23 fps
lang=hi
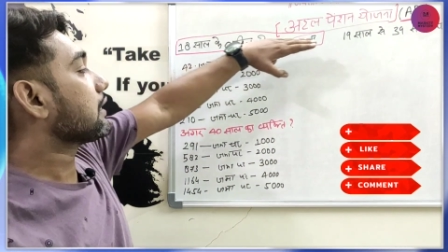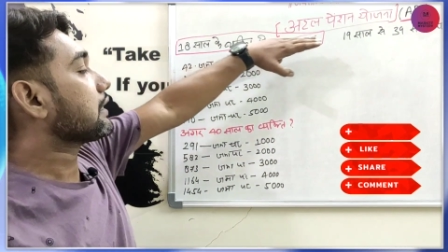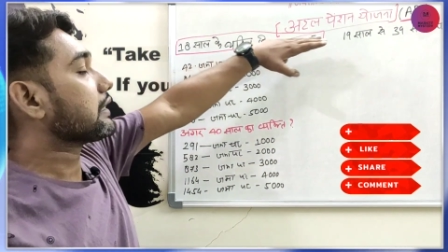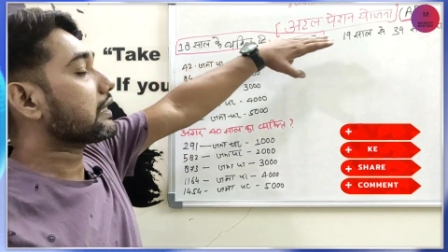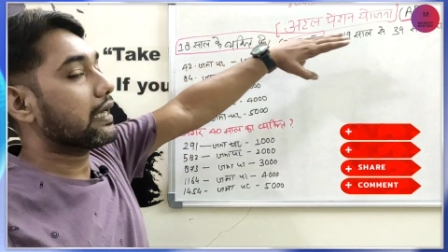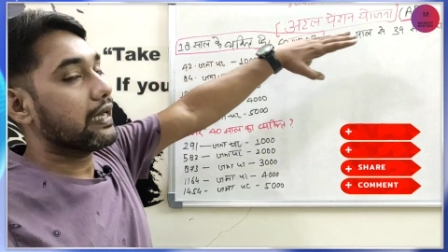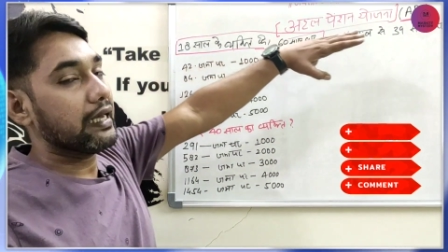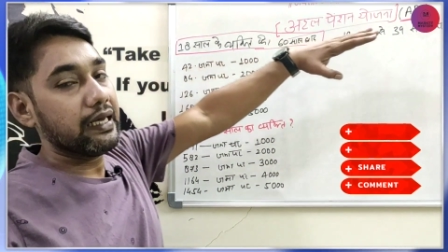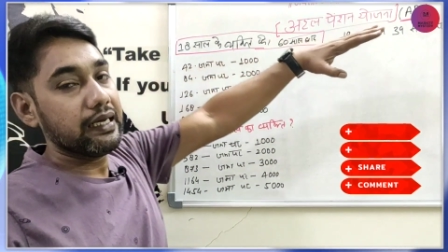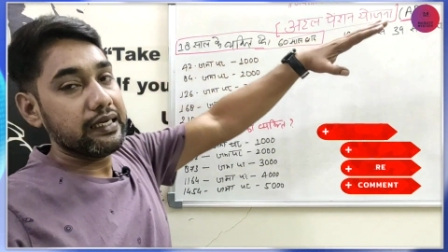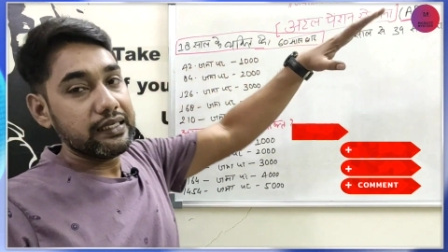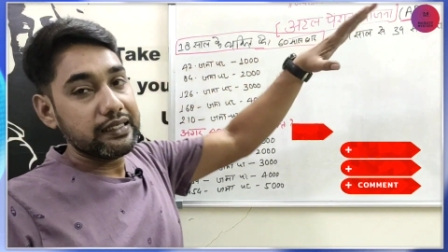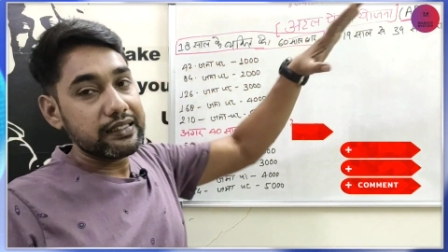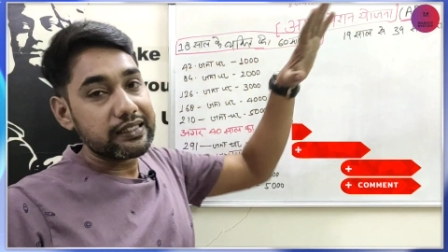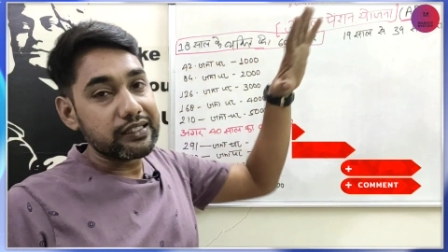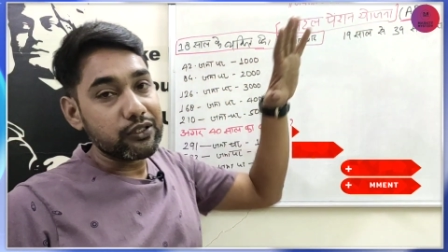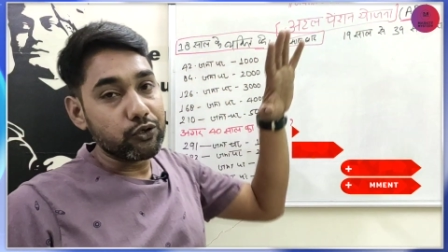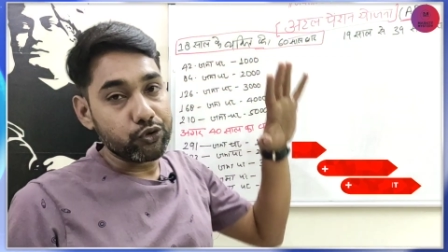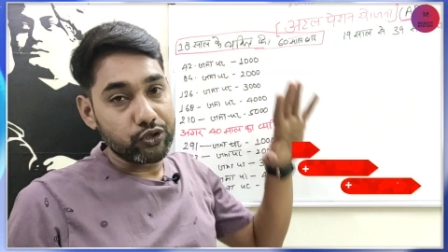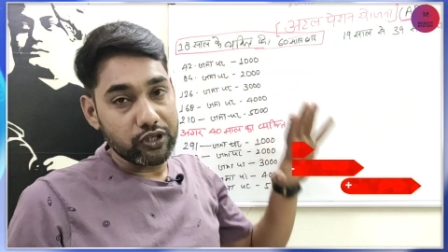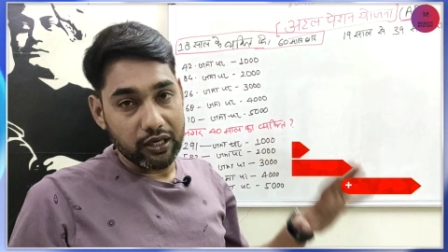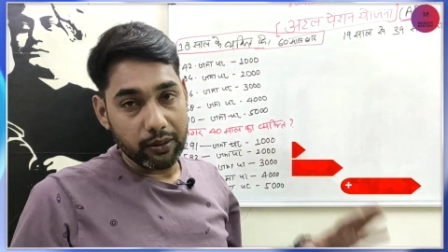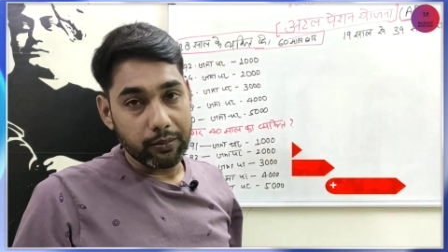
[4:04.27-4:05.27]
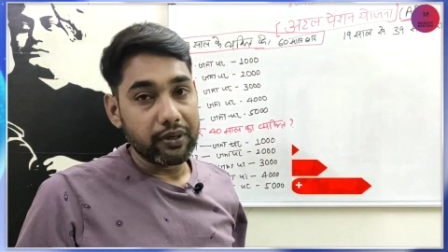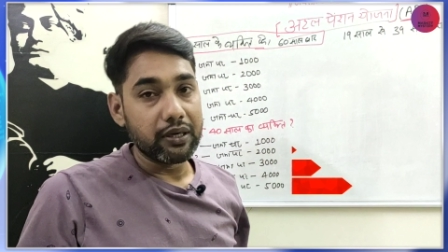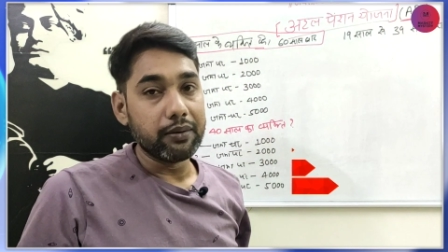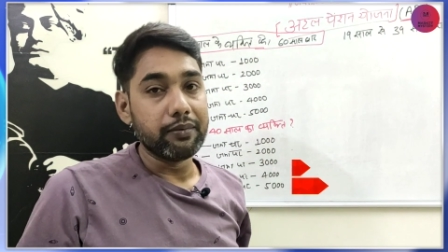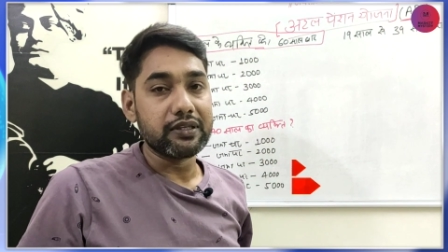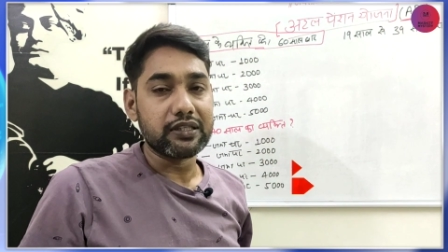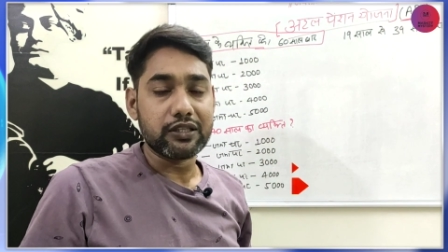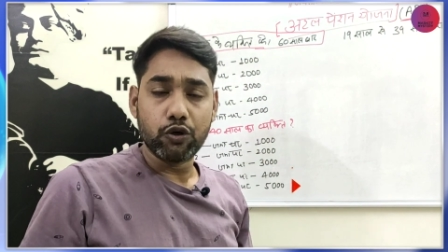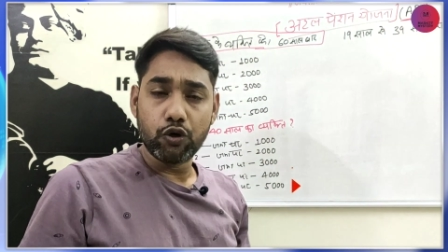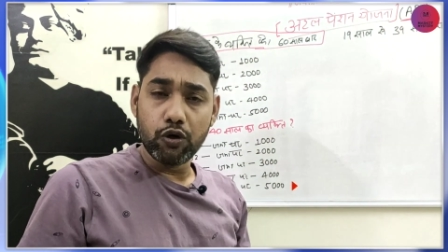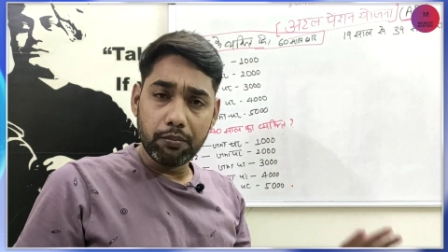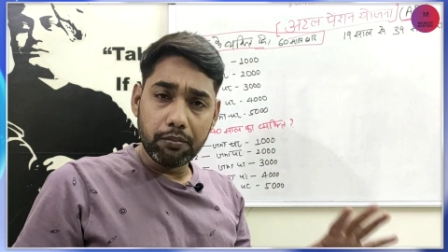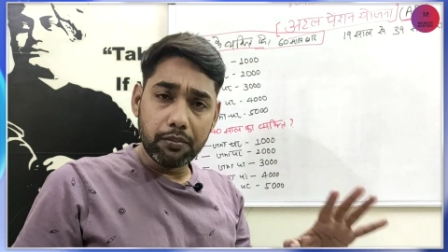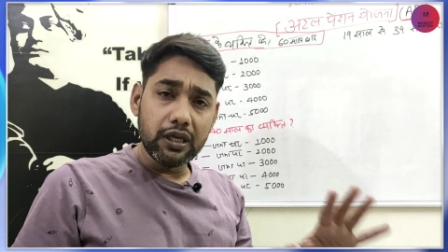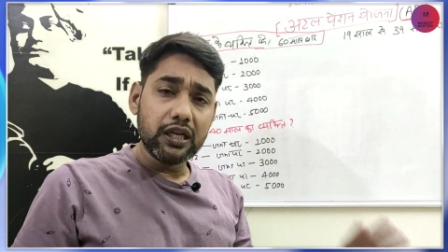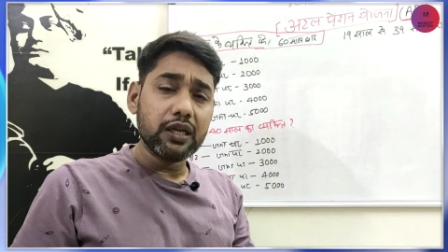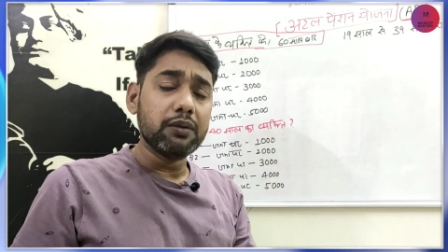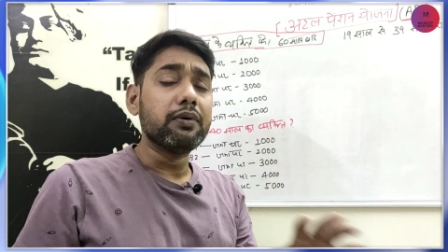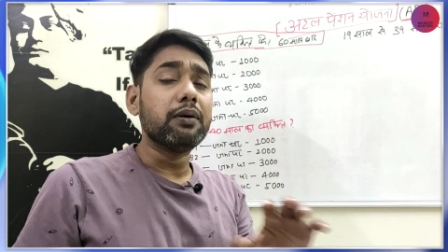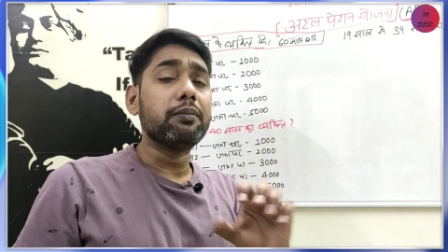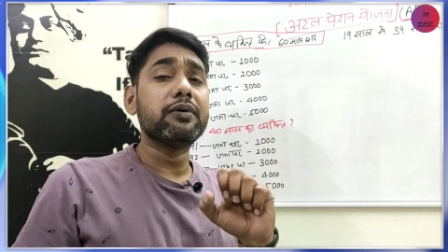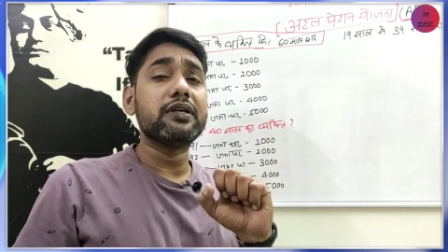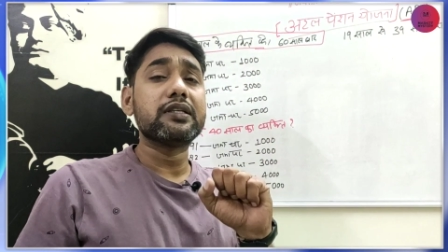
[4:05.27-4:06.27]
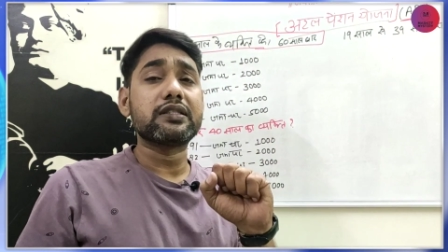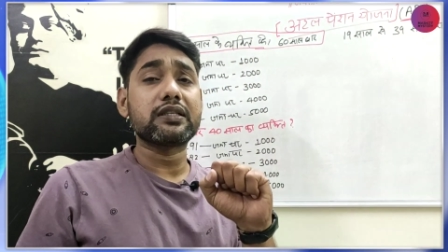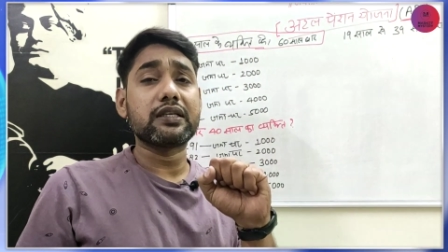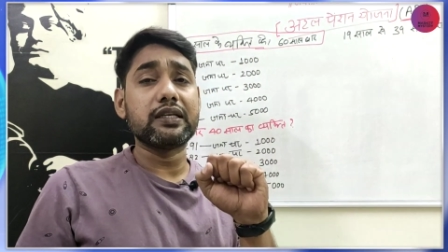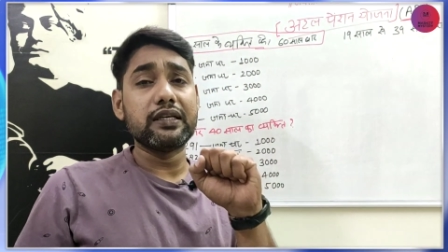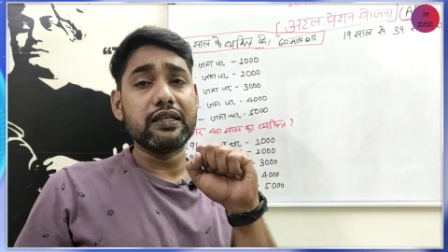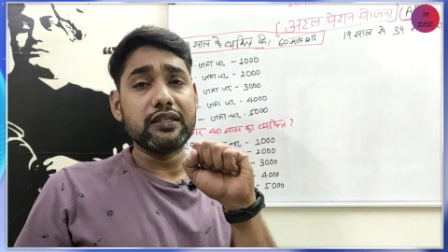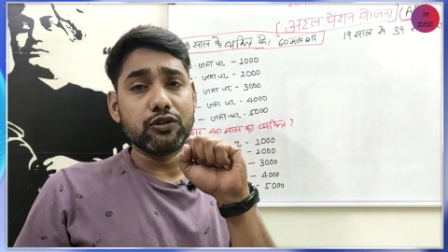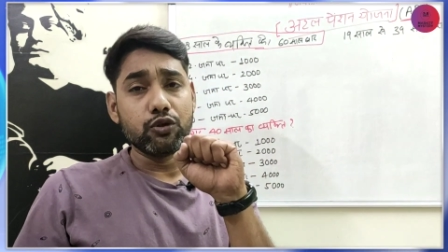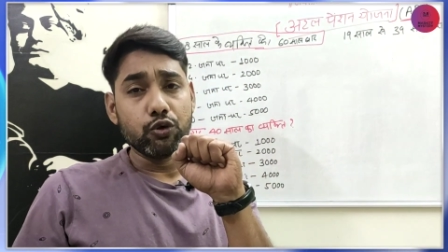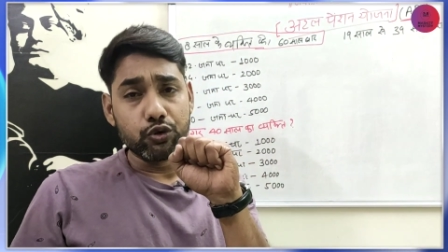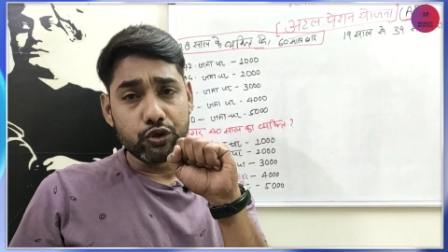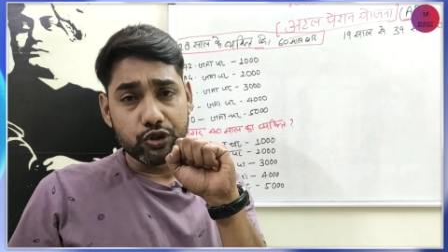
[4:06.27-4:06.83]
करता है इस योजना में निवेश क्योंकि मिनिमम इसकी